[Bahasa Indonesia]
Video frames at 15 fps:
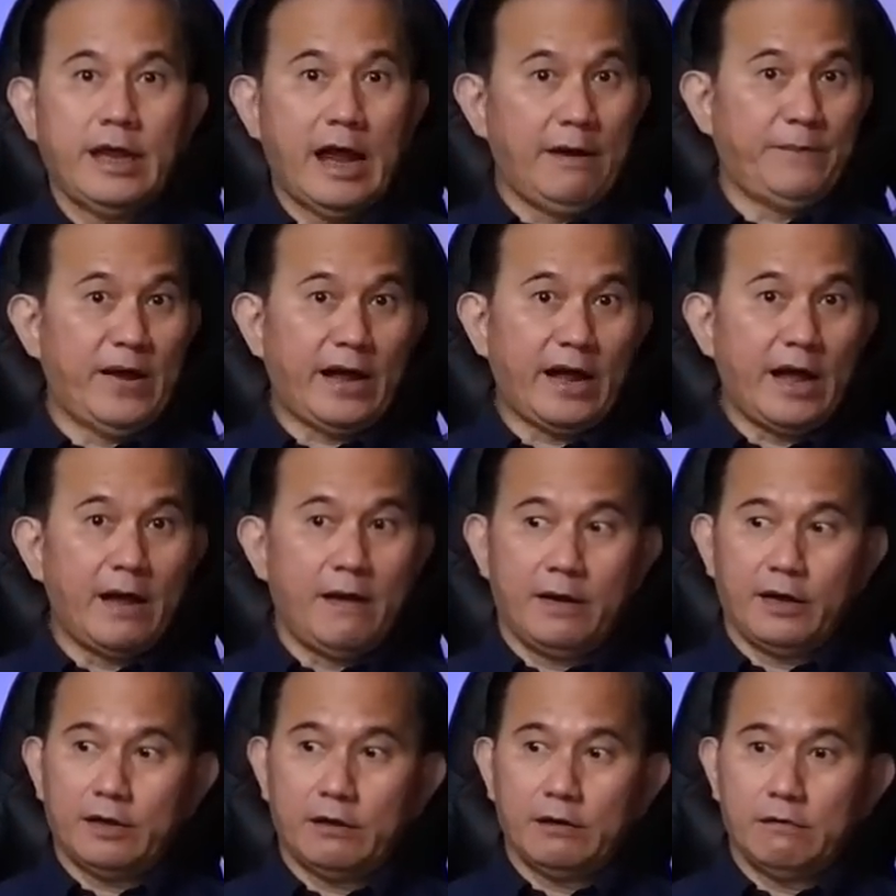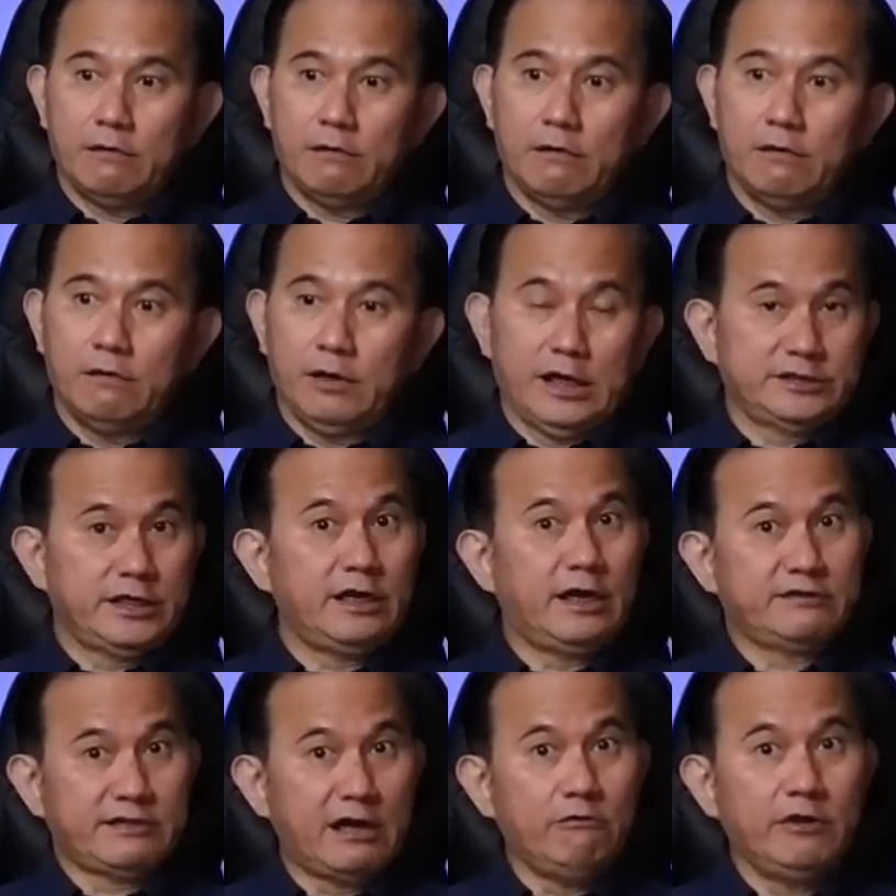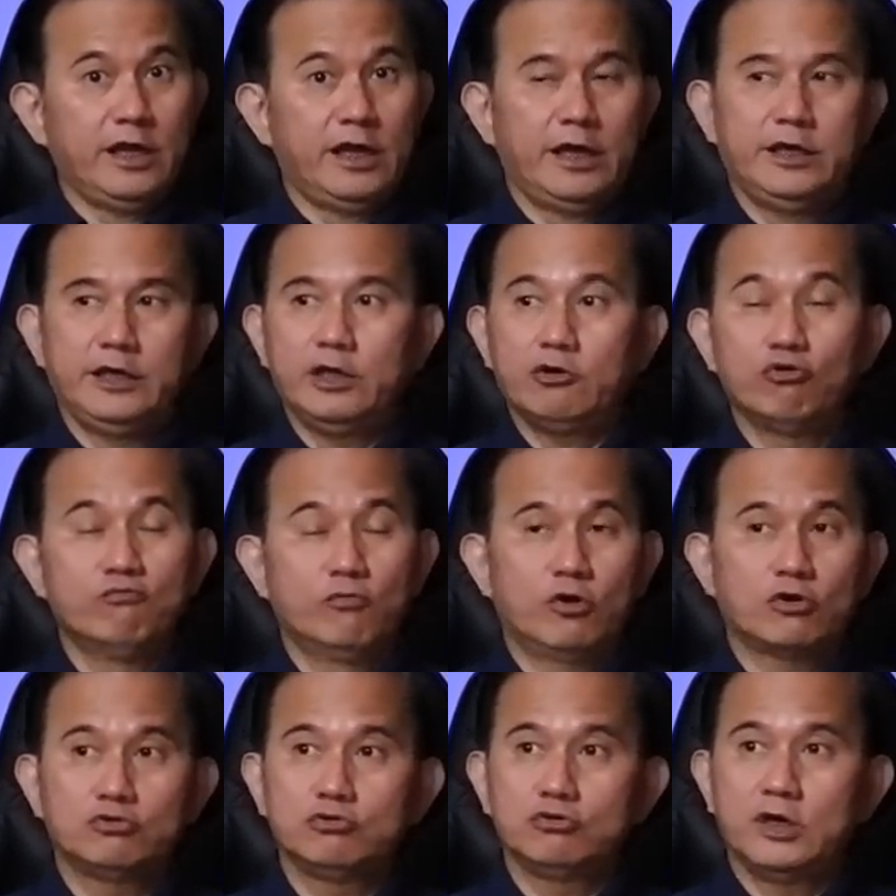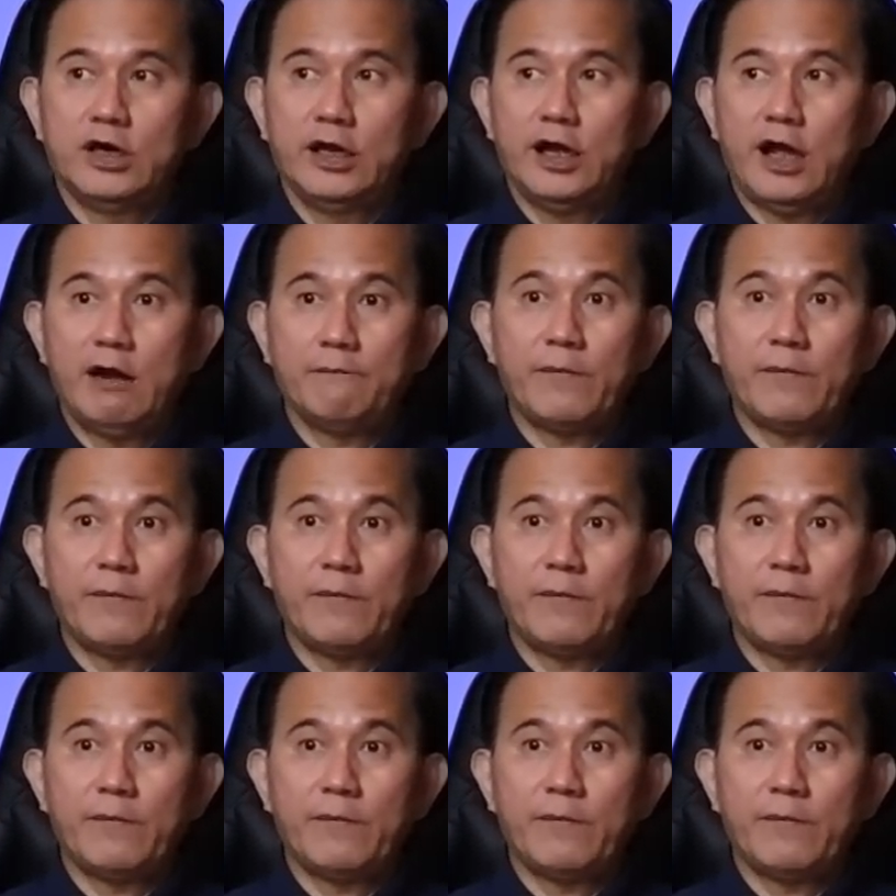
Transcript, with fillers: Ya apakah Ya saya nggak tahu ya, ini rumor juga ya.